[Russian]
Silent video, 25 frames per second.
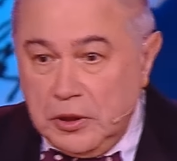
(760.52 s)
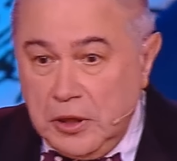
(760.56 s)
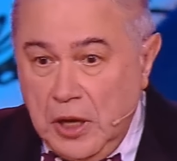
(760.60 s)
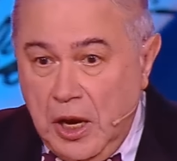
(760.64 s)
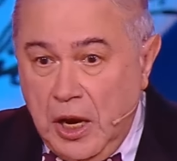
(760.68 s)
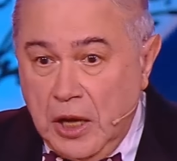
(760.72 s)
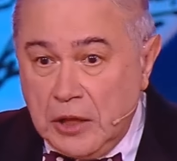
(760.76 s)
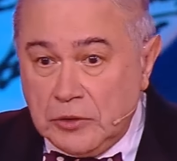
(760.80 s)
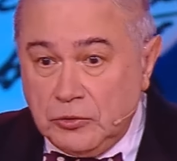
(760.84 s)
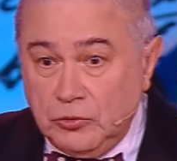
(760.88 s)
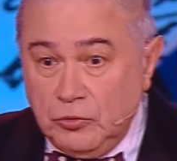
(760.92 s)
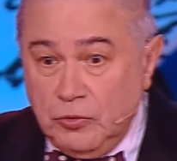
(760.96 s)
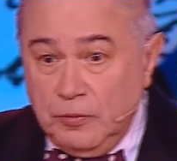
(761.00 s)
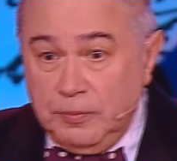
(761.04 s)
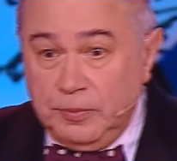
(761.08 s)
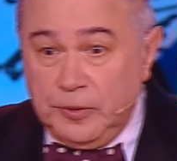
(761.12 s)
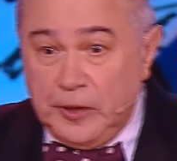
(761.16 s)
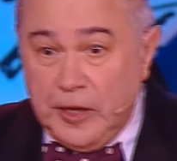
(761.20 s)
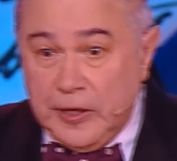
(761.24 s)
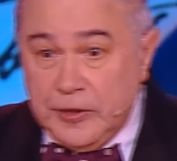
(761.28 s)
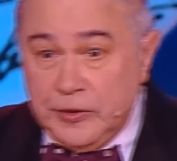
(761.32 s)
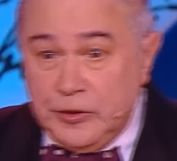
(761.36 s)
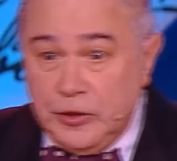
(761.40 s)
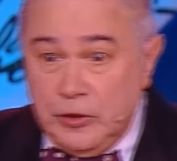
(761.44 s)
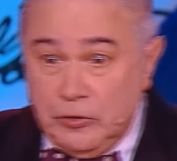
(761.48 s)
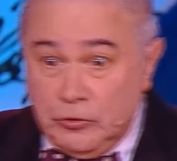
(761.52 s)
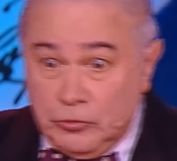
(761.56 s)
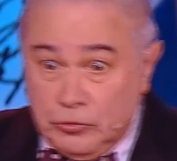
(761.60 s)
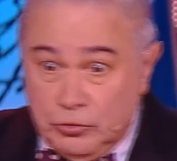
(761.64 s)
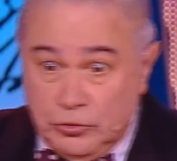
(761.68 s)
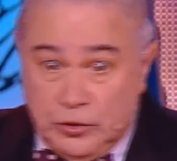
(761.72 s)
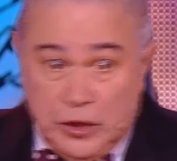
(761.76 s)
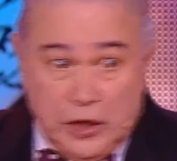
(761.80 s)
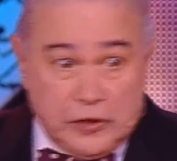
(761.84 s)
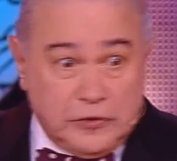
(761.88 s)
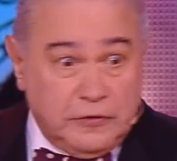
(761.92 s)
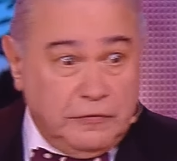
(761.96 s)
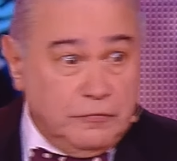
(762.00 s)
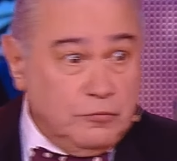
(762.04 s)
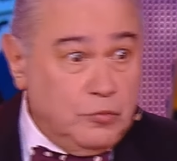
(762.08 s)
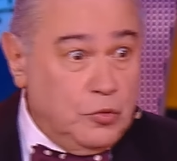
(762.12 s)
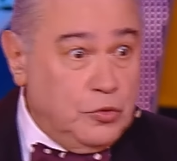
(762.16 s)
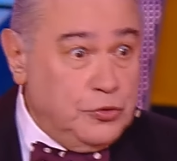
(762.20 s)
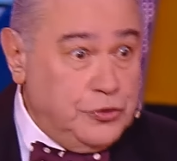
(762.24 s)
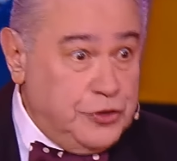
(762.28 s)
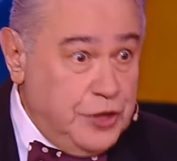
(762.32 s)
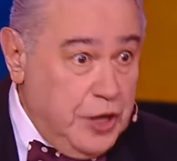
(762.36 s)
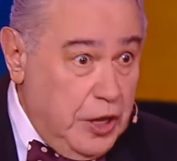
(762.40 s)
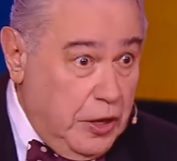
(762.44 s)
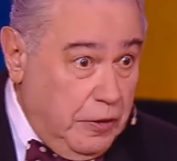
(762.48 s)
Я одну блондинку даже в
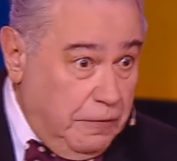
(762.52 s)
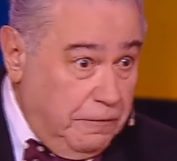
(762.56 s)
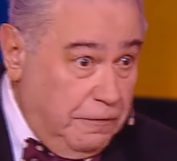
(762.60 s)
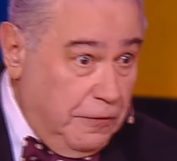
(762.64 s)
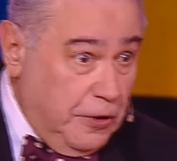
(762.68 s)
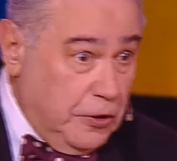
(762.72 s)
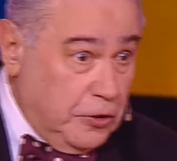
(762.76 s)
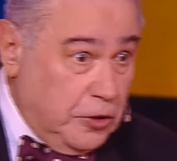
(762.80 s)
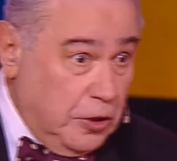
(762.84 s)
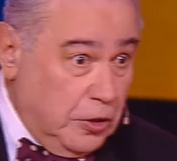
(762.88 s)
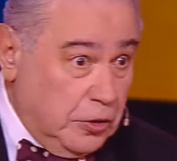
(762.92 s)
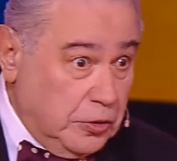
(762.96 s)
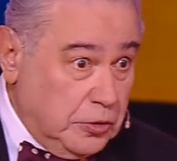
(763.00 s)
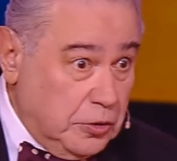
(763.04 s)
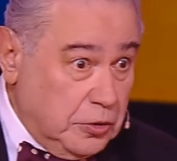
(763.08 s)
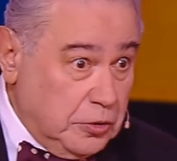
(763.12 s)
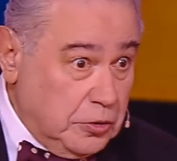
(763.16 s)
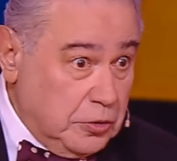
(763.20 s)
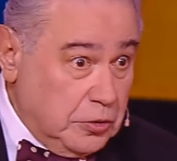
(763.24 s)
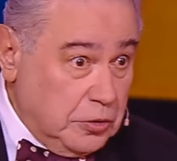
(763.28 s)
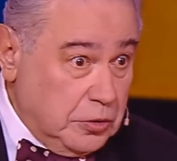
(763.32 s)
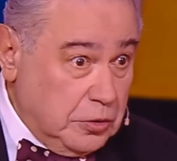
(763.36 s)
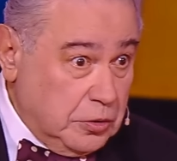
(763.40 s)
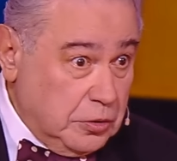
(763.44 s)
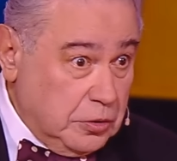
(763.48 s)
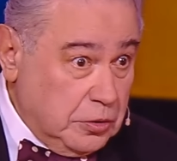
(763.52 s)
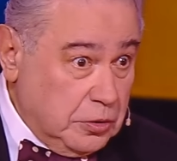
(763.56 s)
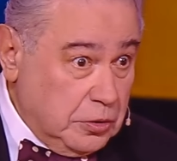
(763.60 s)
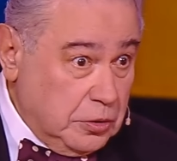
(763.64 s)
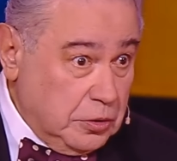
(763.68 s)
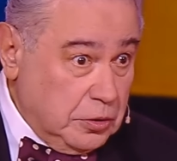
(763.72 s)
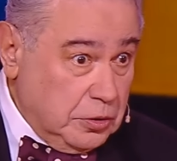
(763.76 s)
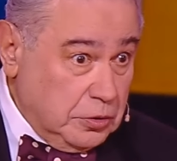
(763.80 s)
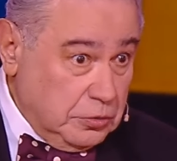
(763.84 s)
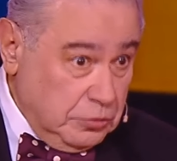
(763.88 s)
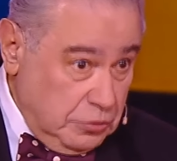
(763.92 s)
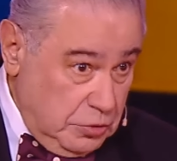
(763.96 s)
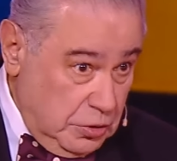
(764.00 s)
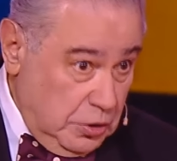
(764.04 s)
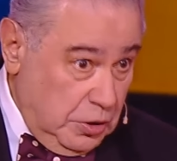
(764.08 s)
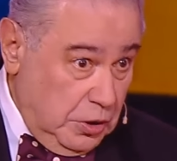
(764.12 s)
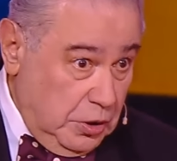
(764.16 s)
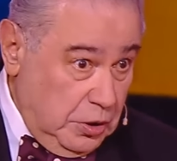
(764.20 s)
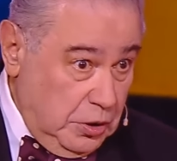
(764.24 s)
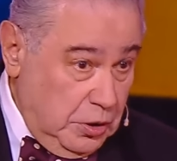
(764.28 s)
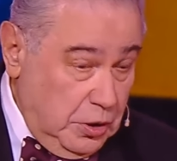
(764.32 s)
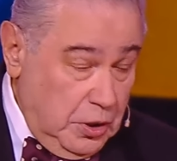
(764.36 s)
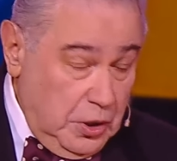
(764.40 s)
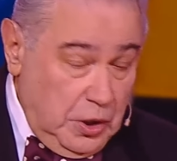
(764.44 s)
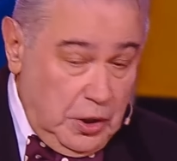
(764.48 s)
музее видел.
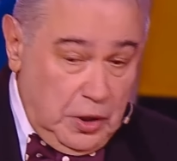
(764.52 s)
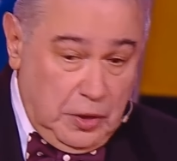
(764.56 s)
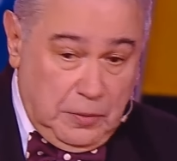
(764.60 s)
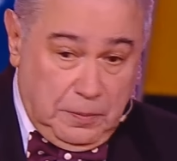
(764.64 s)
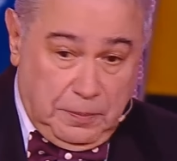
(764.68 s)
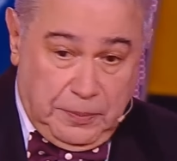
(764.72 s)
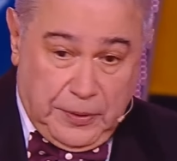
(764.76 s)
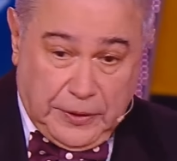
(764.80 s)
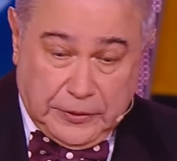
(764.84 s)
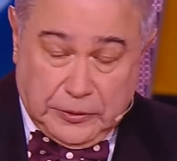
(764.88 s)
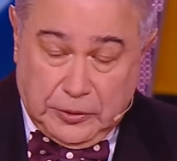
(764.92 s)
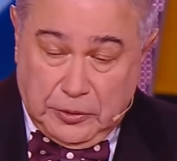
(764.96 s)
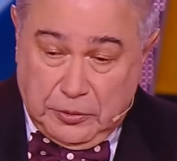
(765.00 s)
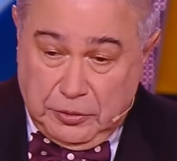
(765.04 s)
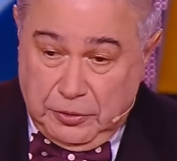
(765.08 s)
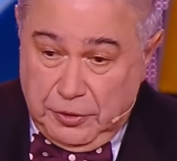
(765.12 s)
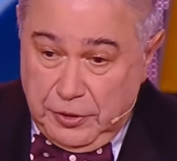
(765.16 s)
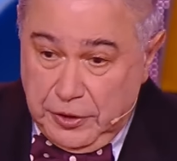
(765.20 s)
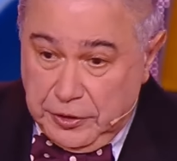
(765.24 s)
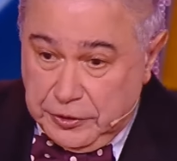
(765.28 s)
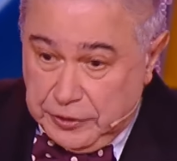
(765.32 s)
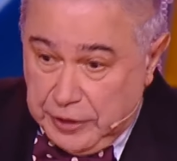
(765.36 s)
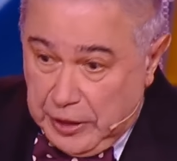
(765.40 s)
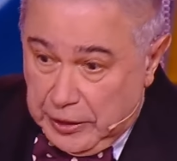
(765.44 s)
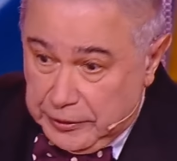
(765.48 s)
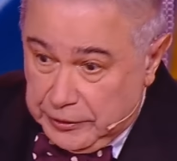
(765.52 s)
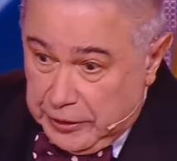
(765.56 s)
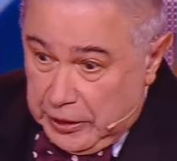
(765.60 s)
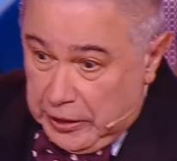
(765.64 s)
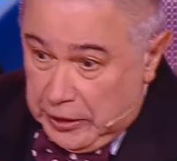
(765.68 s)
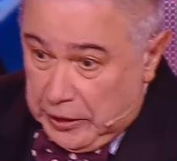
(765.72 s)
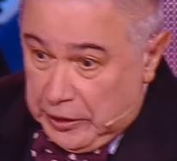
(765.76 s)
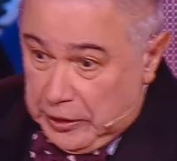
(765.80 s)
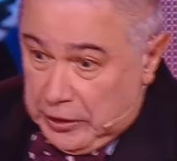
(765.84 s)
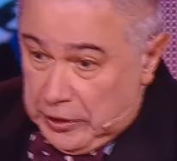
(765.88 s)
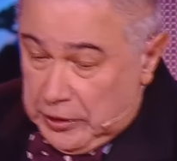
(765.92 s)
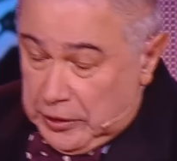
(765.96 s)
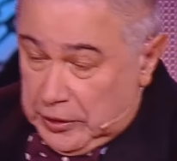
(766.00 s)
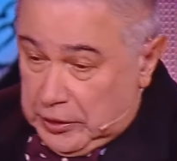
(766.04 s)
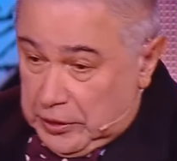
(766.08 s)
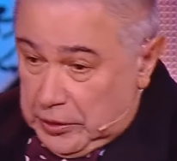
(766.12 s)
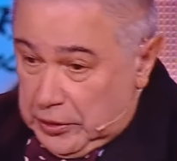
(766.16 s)
Да. Подходит она